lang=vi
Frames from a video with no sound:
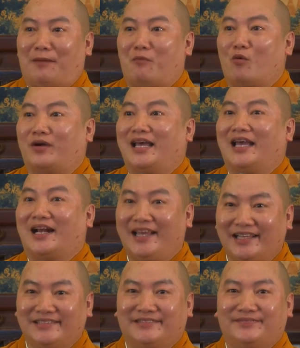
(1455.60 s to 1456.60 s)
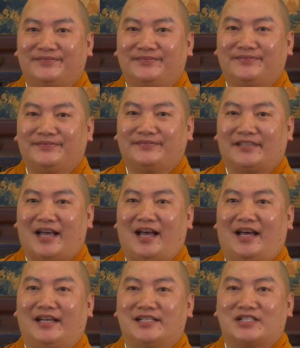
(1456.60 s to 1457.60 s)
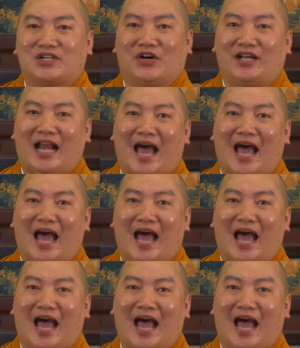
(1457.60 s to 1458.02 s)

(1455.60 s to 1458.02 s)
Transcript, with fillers: là Mục Kiền Liên, rồi